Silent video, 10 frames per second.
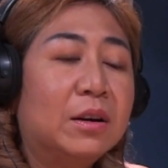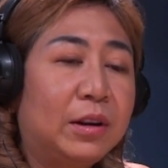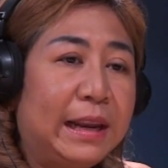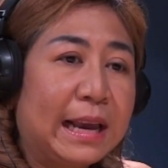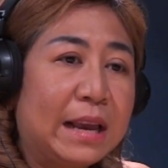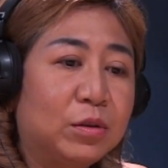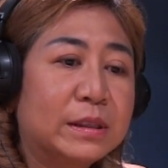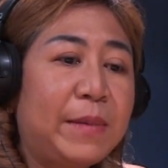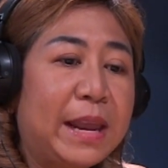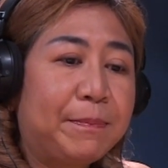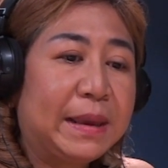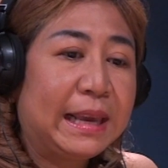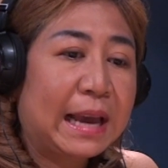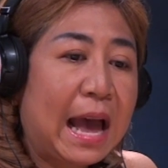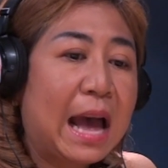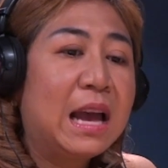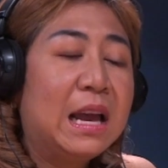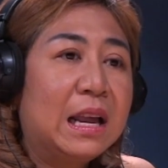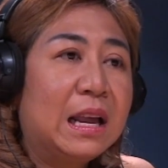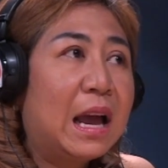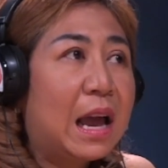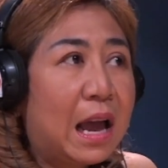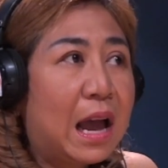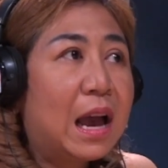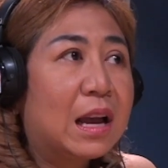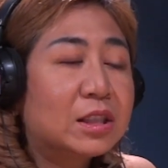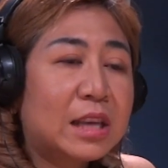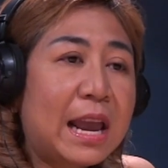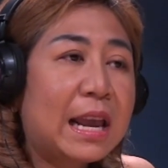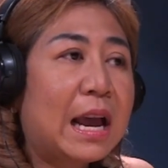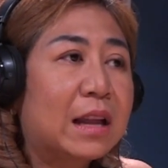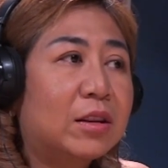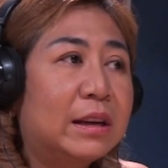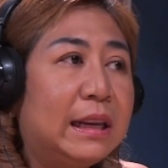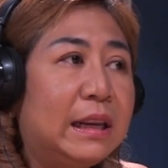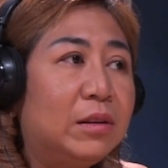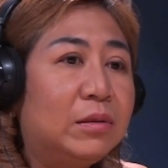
คนเล็กอายุ 11 ปีค่ะสมาธิชั้นทั้งคู่เลยอ่าใช่ค่ะตอนนี้